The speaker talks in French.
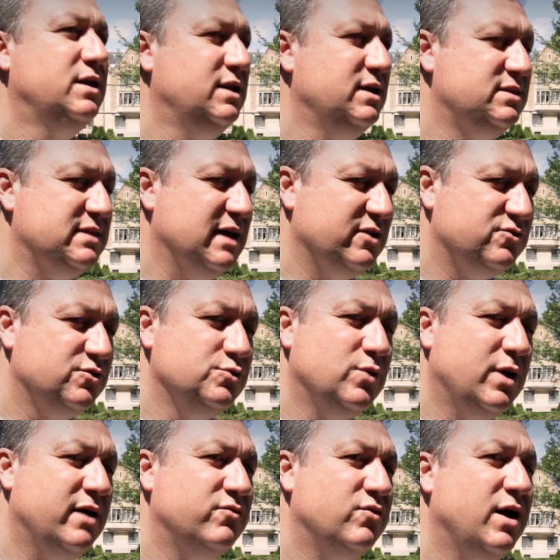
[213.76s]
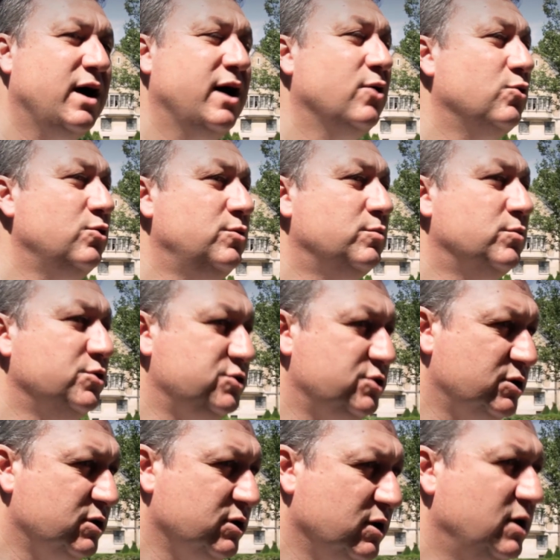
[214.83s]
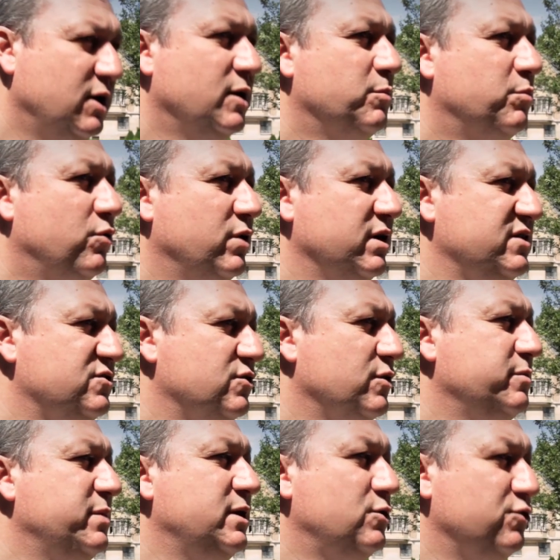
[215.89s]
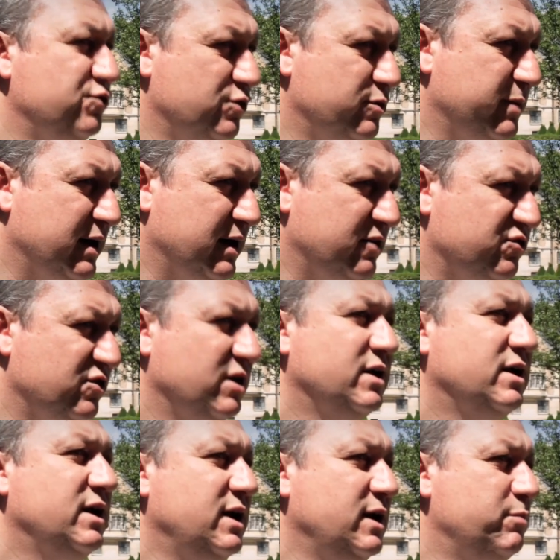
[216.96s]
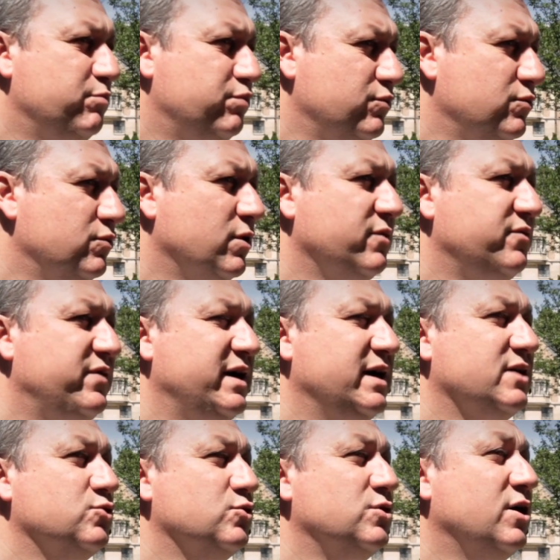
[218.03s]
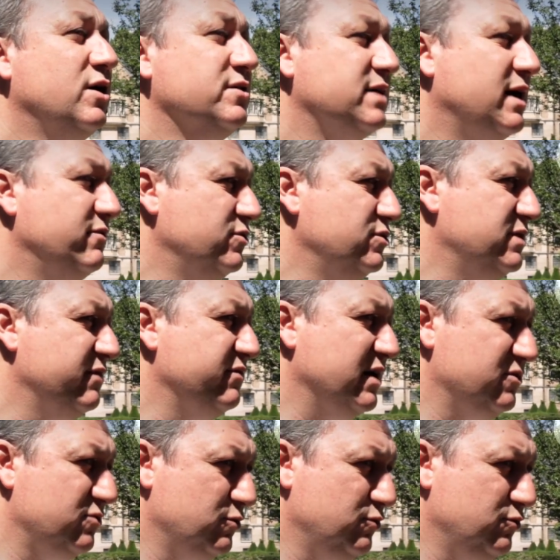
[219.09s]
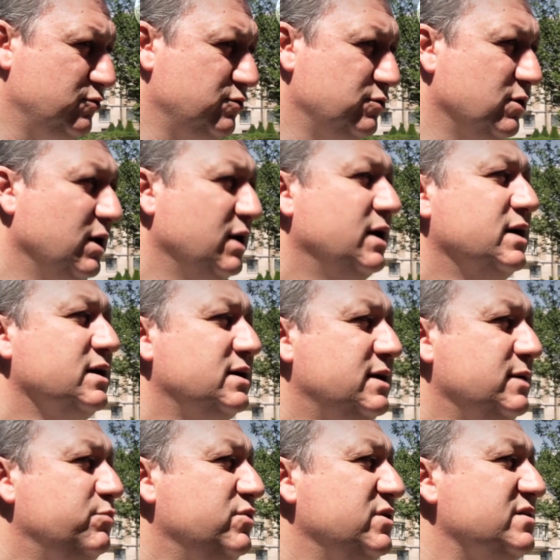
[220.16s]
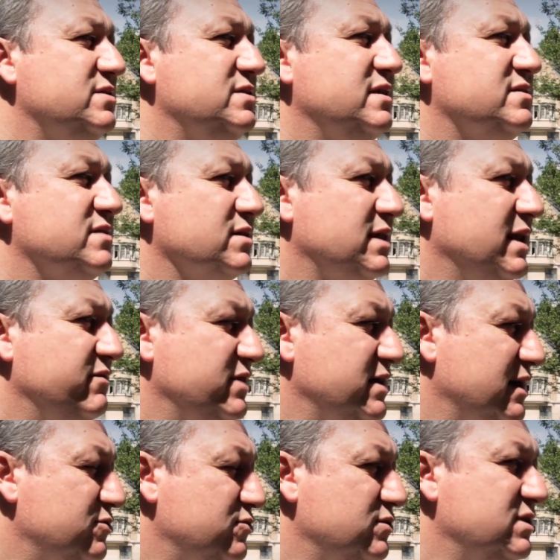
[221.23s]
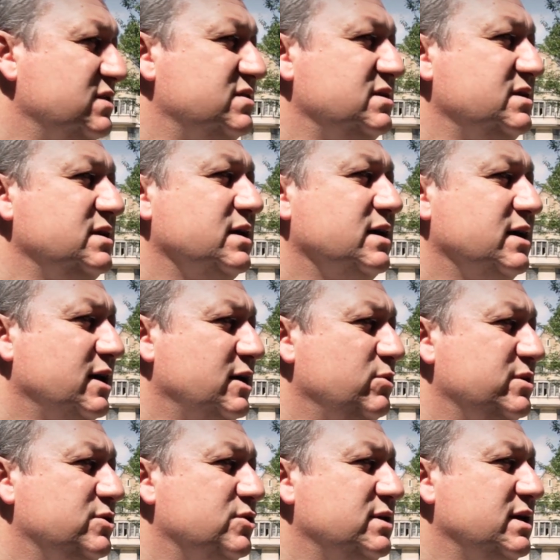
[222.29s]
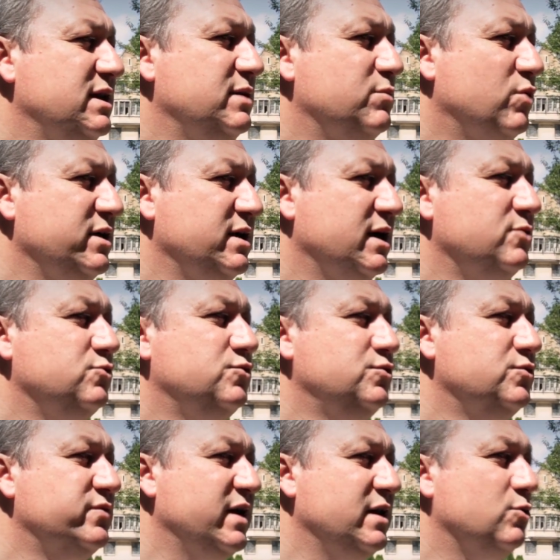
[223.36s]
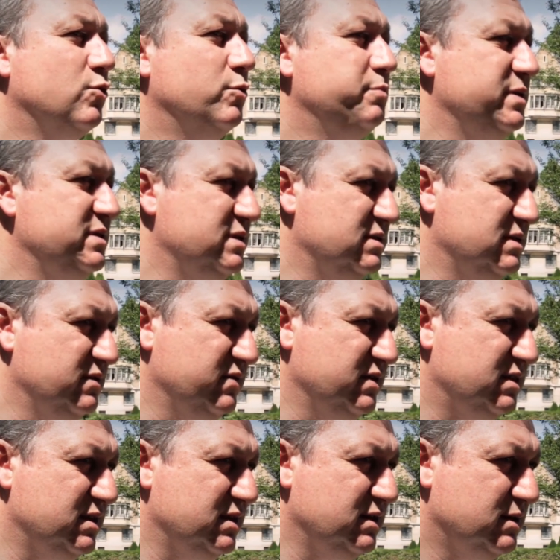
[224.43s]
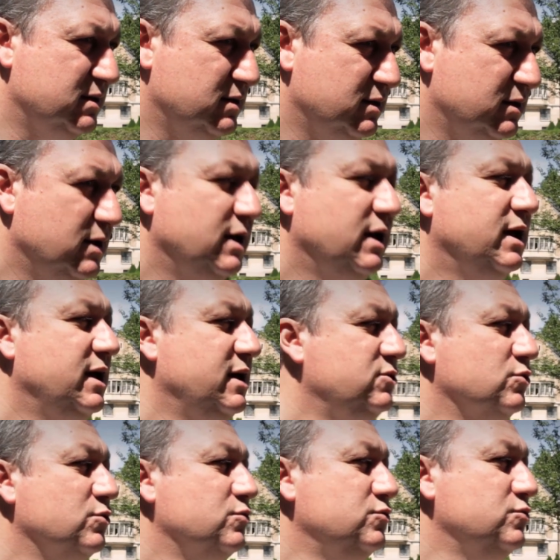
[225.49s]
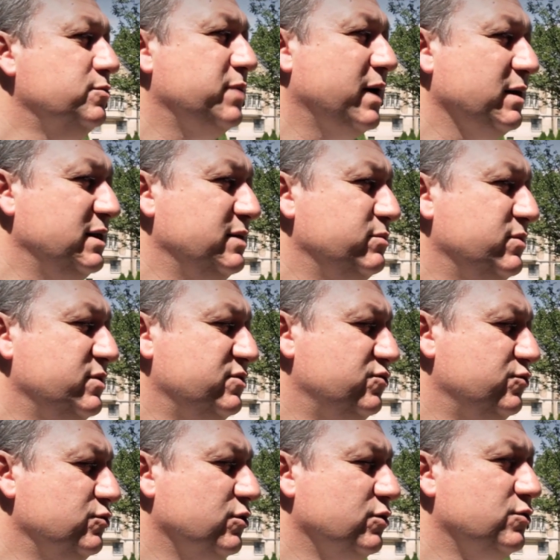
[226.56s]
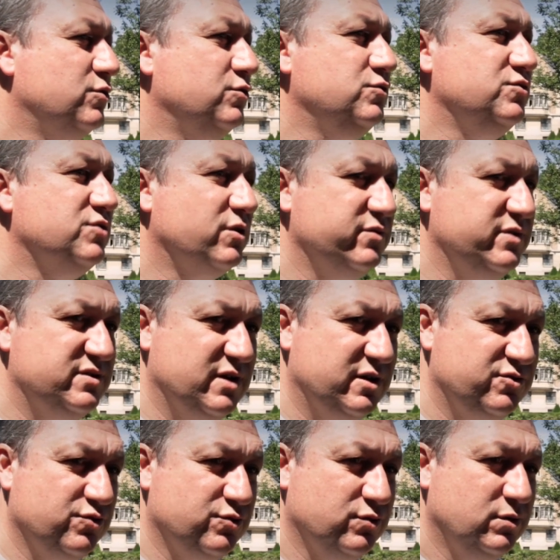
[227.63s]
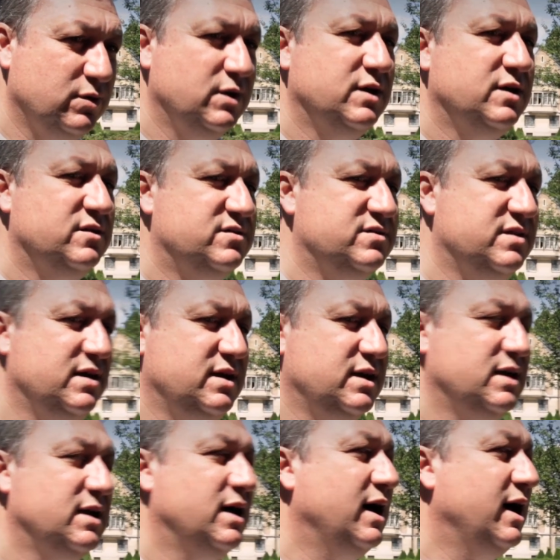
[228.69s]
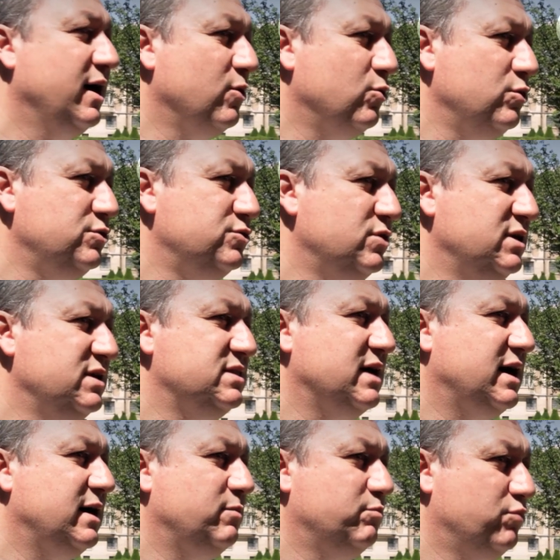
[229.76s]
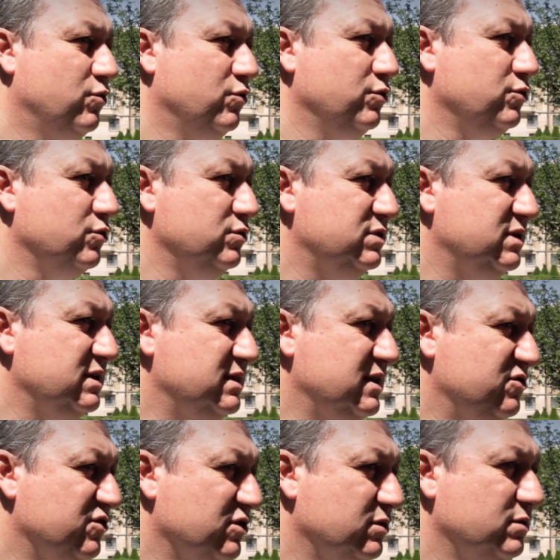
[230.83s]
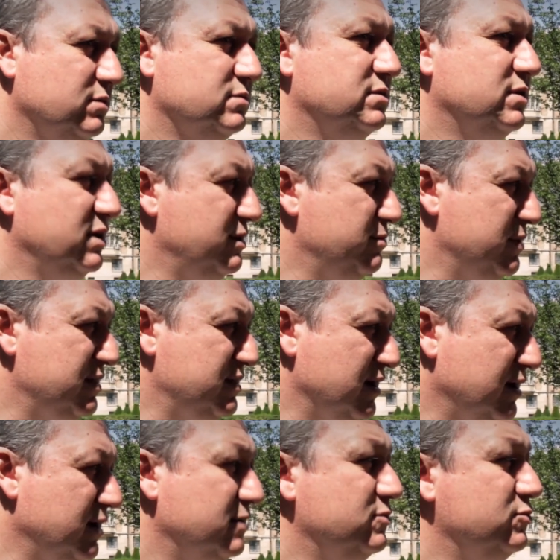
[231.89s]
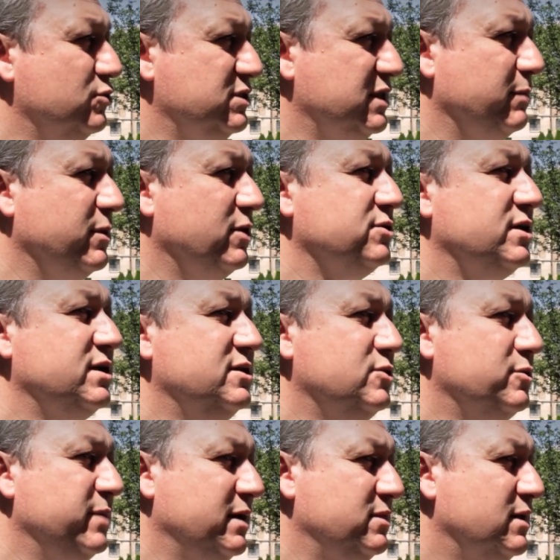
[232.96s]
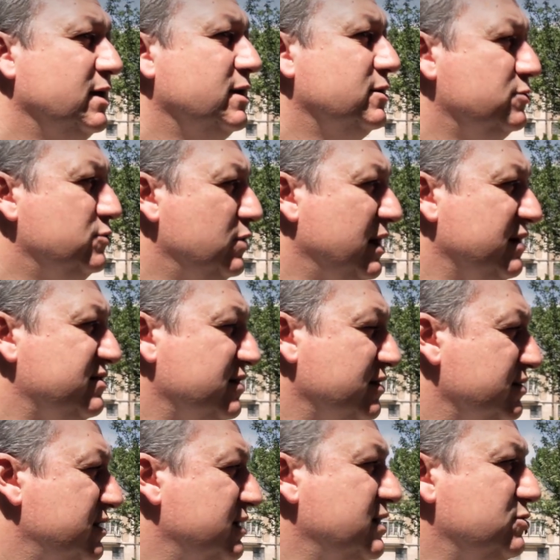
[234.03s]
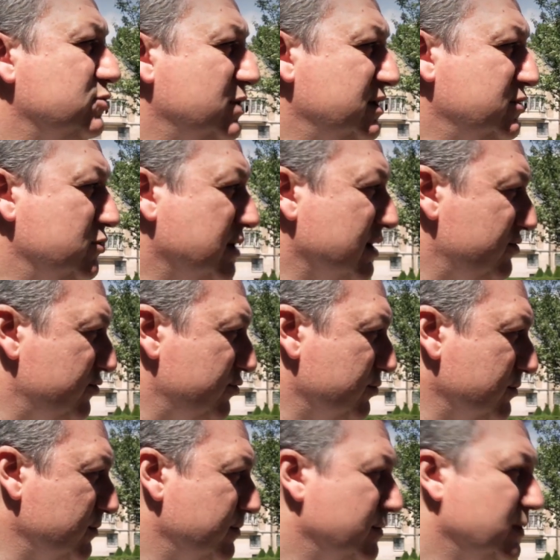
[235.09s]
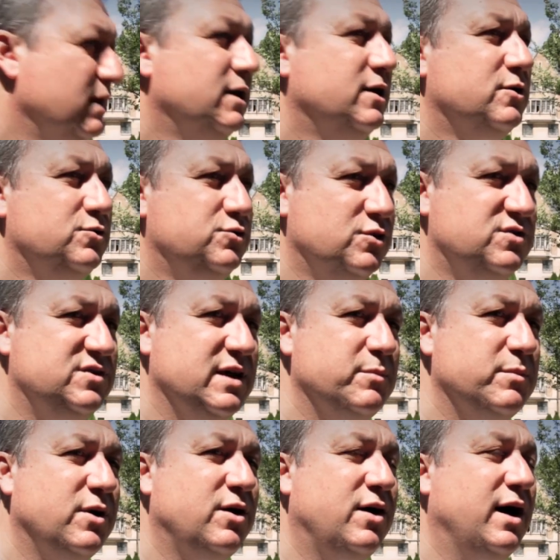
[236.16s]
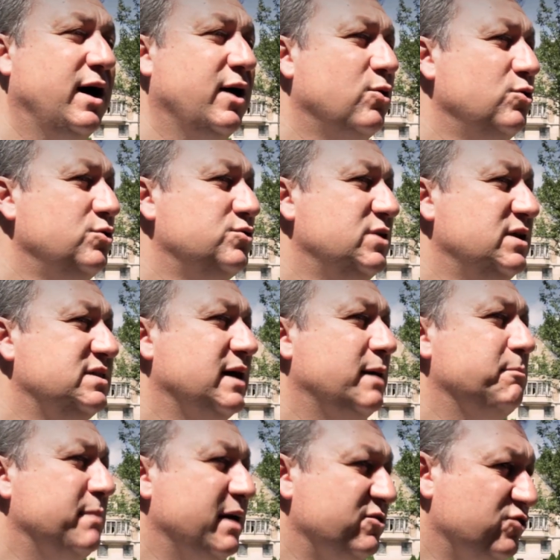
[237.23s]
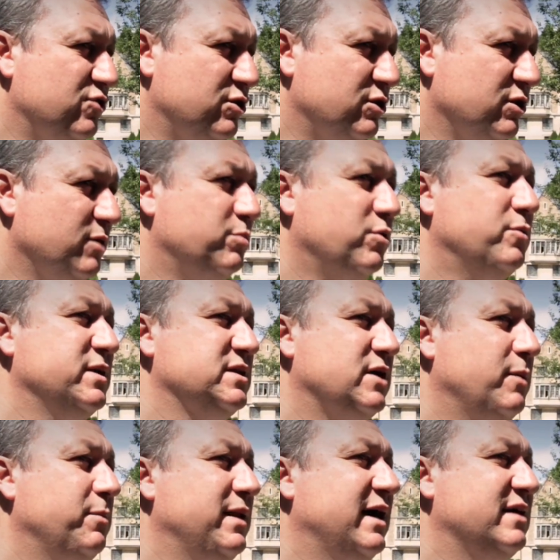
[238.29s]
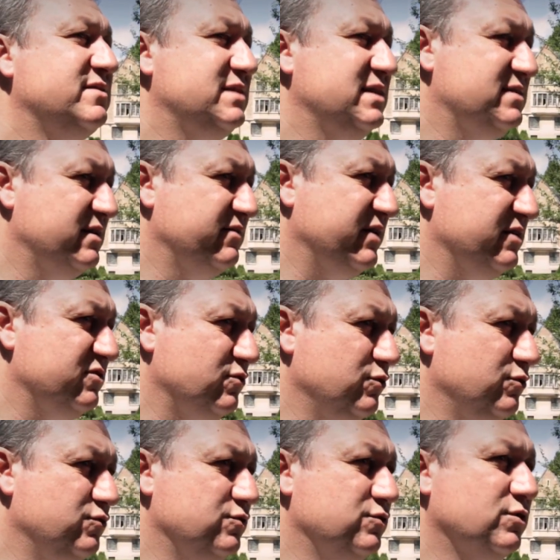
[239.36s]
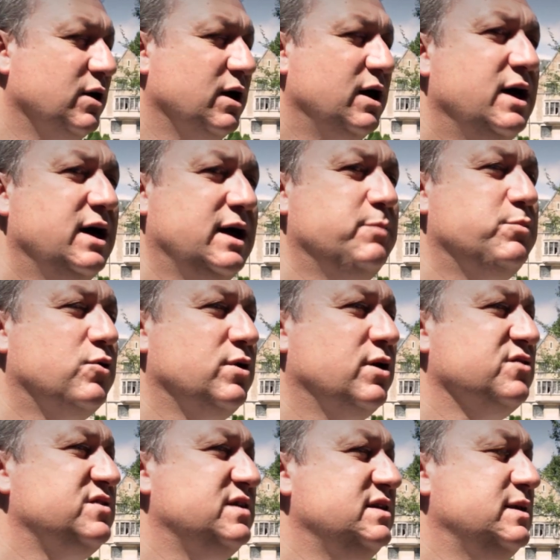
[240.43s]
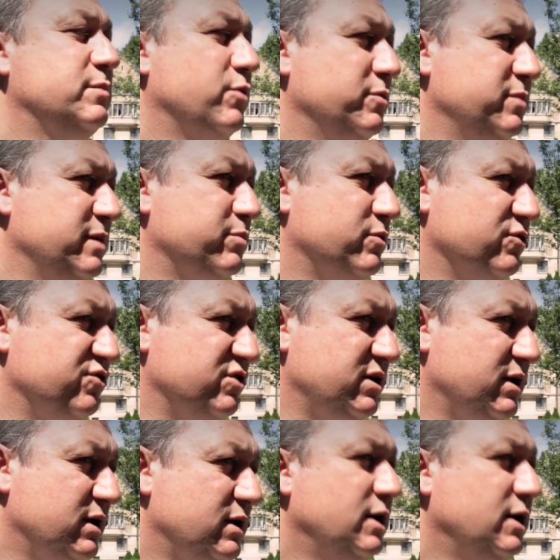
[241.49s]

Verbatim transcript: l'État se doit avoir un rôle moteur pour résorber le chômage et pour faire de grands travaux d'infrastructure qui puissent désenclaver la Tunisie et lui donner les moyens d'une nouvelle compétitivité. Et donc nous, parmi les mesures que nous envisageons, c'est un rôle de l'État pour recruter des gens dans les médias, notamment dans les domaines de la santé et de l'éducation. Deuxièmement, un rôle de l'État majeur pour mettre en place les infrastructures et pour lancer des premiers projets.